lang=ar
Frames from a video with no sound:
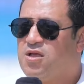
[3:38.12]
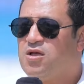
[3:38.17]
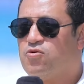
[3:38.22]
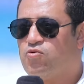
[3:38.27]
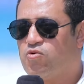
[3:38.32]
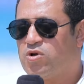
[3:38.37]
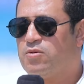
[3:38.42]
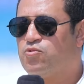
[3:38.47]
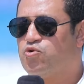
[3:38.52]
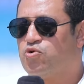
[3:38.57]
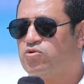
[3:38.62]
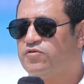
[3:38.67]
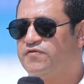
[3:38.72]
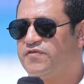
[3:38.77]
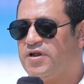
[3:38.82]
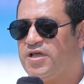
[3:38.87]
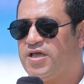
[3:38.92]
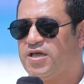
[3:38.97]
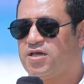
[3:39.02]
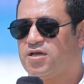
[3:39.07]
وجابوا جون في
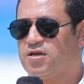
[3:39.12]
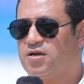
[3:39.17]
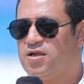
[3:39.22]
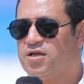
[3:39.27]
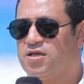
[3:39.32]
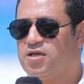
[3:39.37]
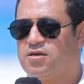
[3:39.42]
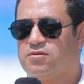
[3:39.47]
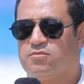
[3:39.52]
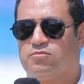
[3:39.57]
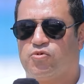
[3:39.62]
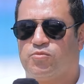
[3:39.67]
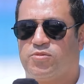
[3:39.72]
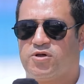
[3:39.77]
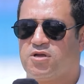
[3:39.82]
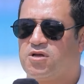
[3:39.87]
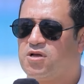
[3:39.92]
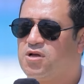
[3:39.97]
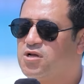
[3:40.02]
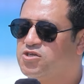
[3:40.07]
الاخر لكن
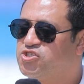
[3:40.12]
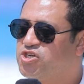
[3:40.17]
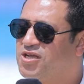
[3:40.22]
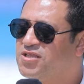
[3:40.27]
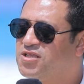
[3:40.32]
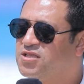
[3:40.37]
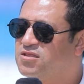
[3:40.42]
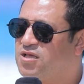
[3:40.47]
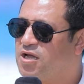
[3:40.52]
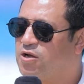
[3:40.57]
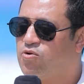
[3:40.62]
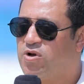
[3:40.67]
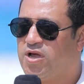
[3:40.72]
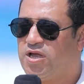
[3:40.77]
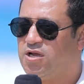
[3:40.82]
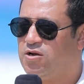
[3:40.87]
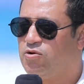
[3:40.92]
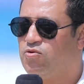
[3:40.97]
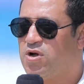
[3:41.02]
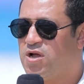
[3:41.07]
مباراه شهدت اجواء
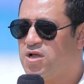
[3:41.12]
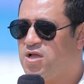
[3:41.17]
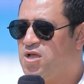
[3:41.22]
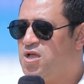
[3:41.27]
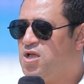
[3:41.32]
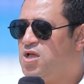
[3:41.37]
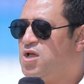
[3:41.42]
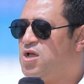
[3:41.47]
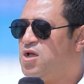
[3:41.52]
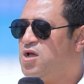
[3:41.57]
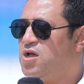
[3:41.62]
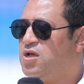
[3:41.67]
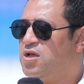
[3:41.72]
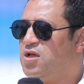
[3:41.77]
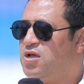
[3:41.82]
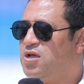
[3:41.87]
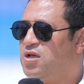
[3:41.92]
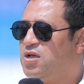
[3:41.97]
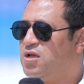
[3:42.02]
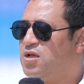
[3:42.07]
حلوه
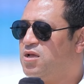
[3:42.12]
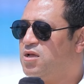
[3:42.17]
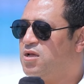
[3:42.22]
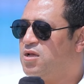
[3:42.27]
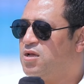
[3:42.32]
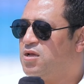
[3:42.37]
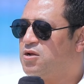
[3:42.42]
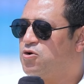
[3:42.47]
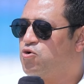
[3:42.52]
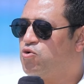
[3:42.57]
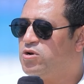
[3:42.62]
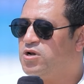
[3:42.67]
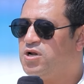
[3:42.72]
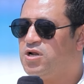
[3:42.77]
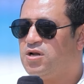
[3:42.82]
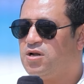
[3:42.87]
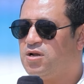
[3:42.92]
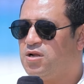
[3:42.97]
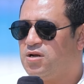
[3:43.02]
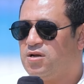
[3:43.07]
آه
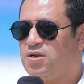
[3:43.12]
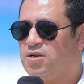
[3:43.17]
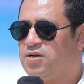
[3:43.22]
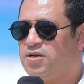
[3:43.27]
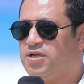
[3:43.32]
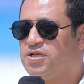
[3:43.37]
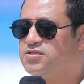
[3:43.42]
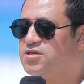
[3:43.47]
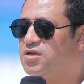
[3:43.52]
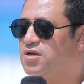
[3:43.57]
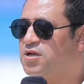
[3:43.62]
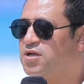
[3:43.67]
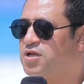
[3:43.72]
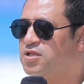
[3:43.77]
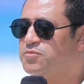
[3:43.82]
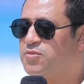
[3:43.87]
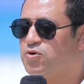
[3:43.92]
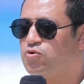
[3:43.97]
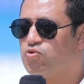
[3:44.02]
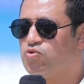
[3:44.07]
كل الناس اللي
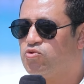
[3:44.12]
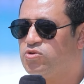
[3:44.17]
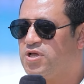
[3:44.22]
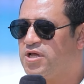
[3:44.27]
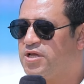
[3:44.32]
كانت موجوده